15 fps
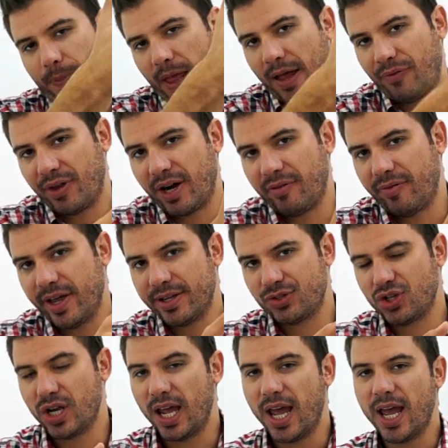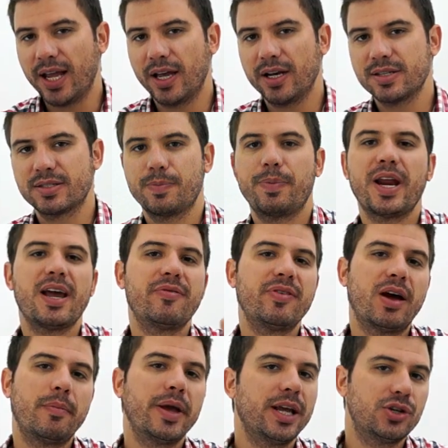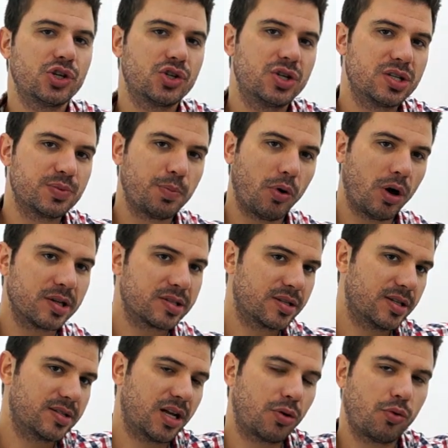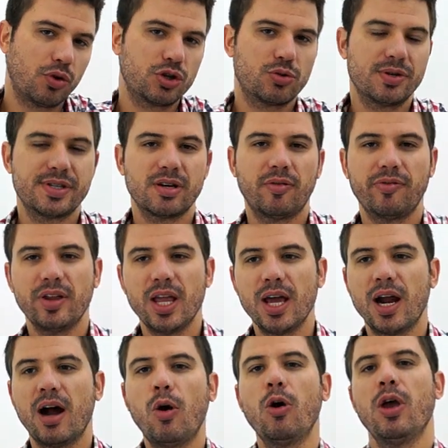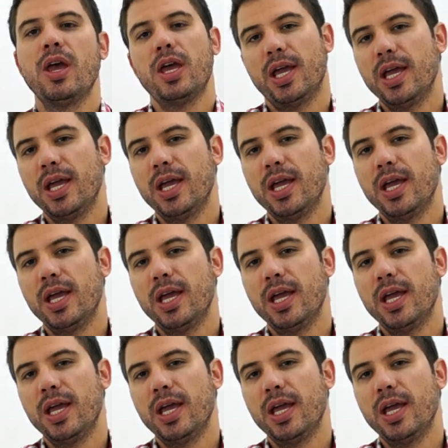através de regras previamente dispostas na Constituição Federal